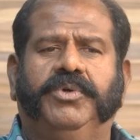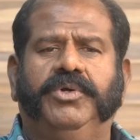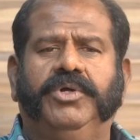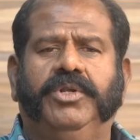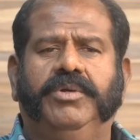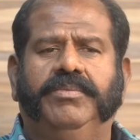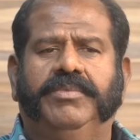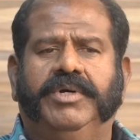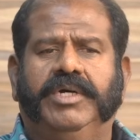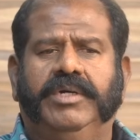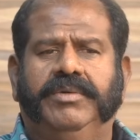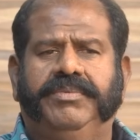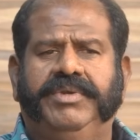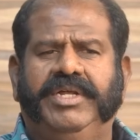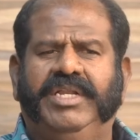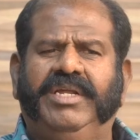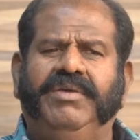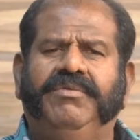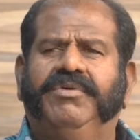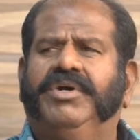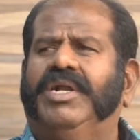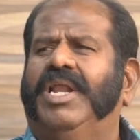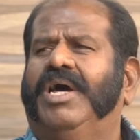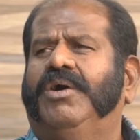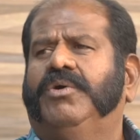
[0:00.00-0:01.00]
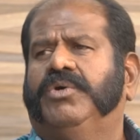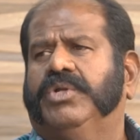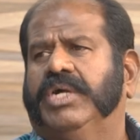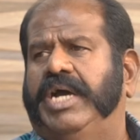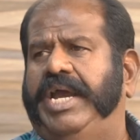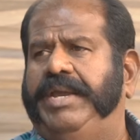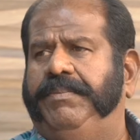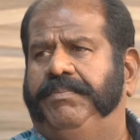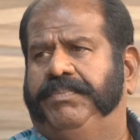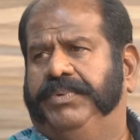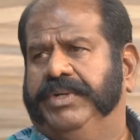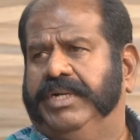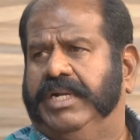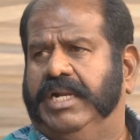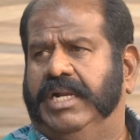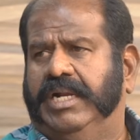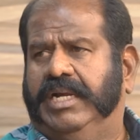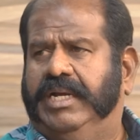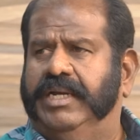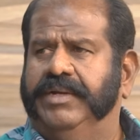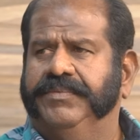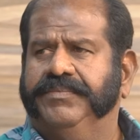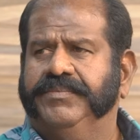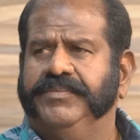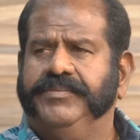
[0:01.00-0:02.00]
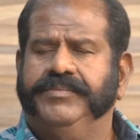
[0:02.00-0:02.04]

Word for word: போயிடுமா அப்படின்னு இவங்களா ஒரு ஹைப் பண்ணுறாங்க